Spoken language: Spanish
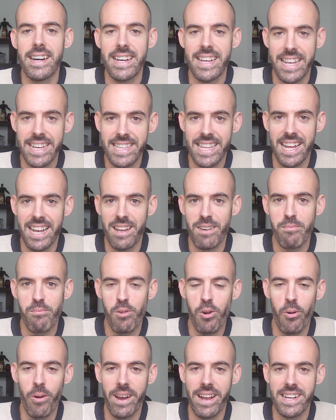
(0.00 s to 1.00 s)
¿Qué tal?
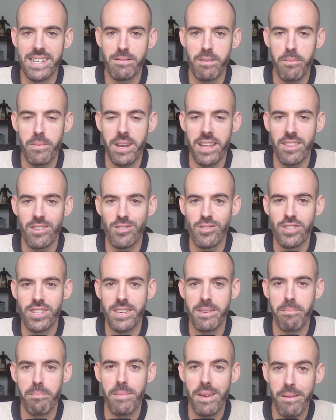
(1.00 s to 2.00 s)
Muy buenas, bienvenidos
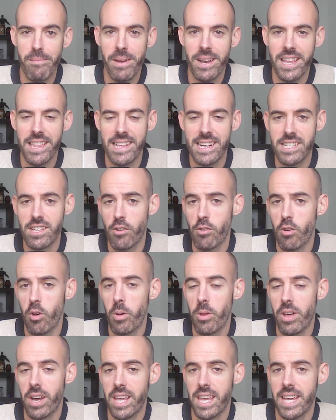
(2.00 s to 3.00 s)
y bienvenidas a un nuevo
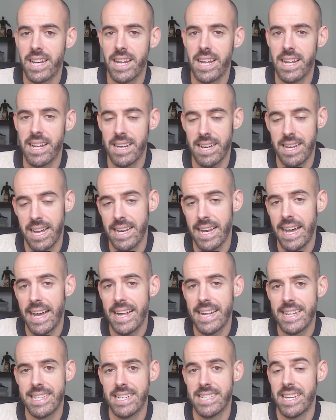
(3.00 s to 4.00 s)
vídeo aquí en el
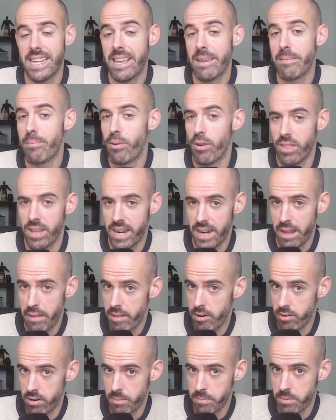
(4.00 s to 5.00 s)
canal. Ya sé que por
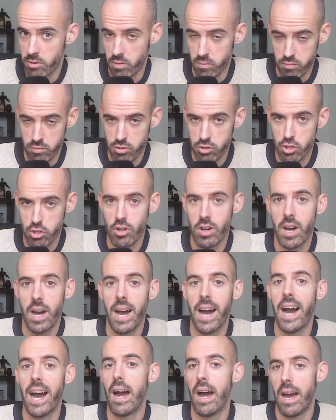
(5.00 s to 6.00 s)
desgracia lo repito
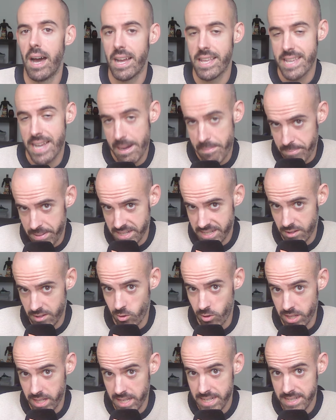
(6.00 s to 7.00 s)
mucho, ya han
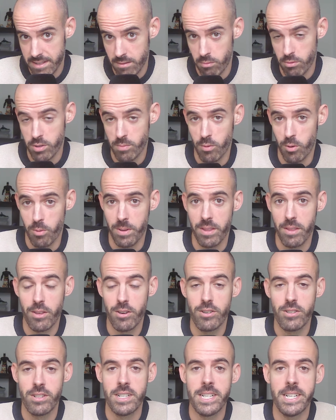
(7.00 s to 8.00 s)
pasado días del último
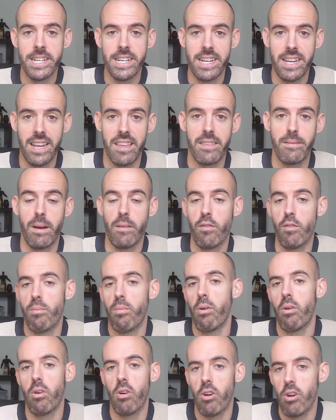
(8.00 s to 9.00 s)
vídeo, que encima fue un
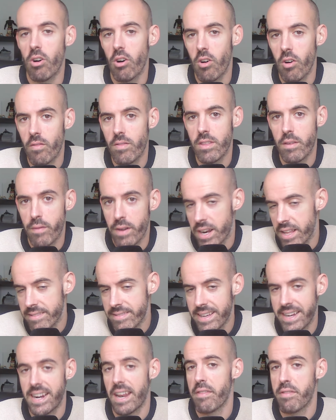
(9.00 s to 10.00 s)
poco
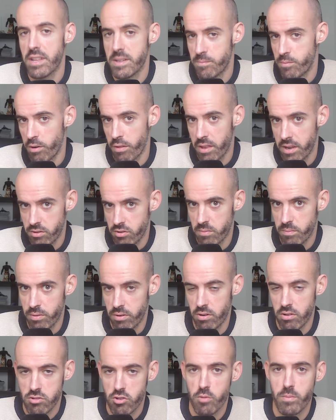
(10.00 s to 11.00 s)
diferente, gracias por cierto por
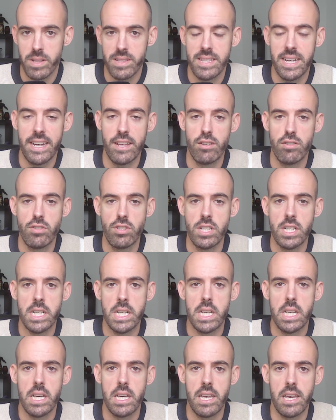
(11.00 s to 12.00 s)
los comentarios,
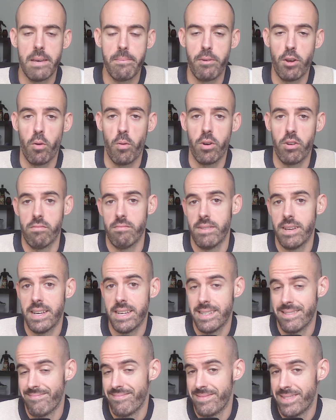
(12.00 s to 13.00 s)
eh, pero bueno,
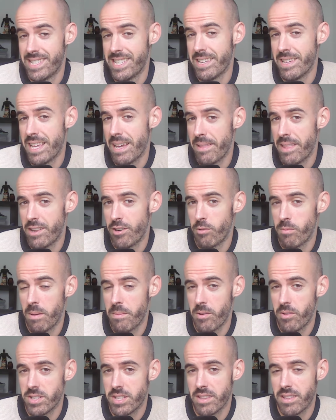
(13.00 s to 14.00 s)
eh, si ya de normal
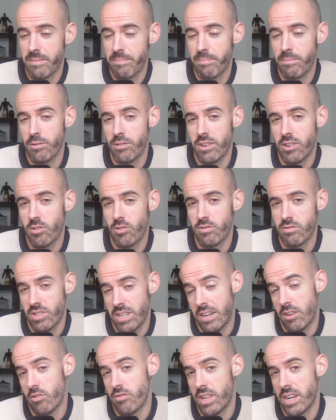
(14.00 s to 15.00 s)
me cuesta tiempo, o
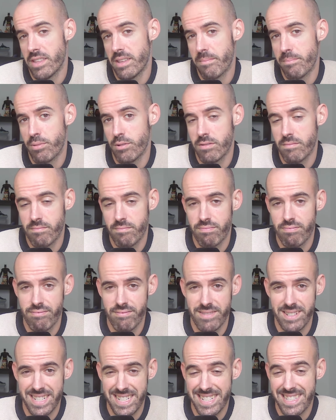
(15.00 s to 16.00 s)
sea, encontrar tiempo,
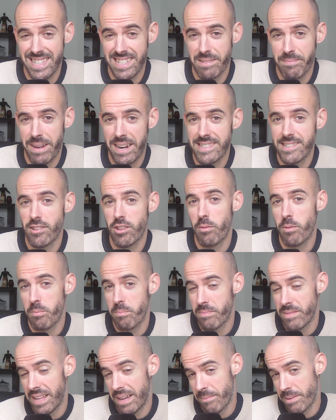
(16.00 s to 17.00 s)
es que esta semana ha estado
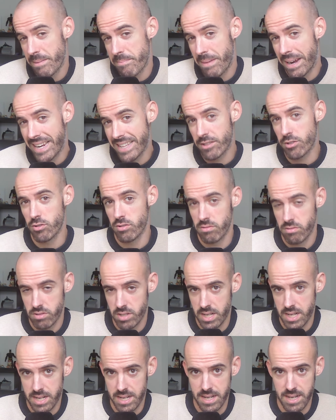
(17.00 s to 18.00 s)
también malito, o
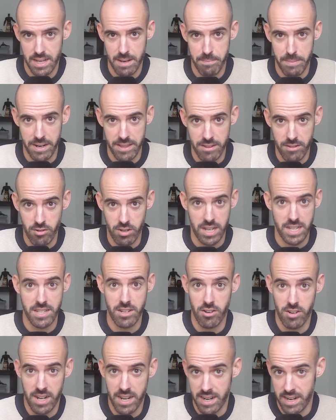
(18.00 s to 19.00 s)
sea, el partido casi
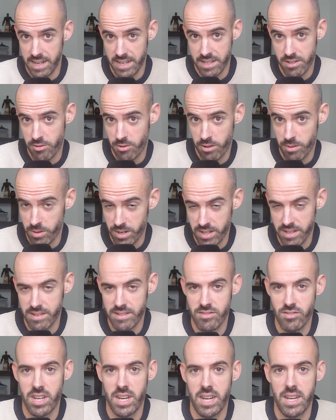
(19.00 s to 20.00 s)
lo narra Jordi Bonet,
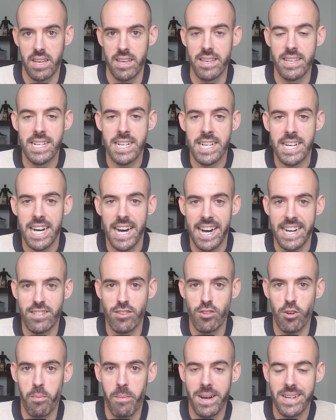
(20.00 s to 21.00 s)
o sea que ha
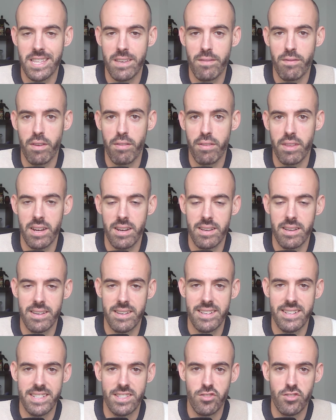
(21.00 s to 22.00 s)
sido más difícil
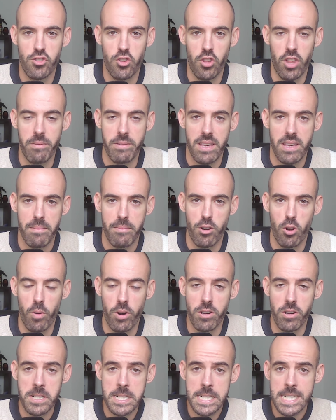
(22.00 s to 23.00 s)
eh, todavía, pero
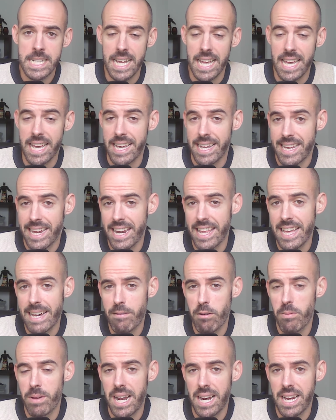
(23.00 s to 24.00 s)
bueno, quería
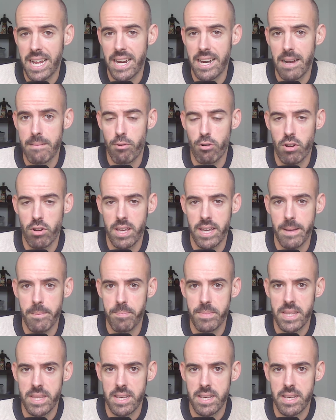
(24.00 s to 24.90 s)
volver al canal porque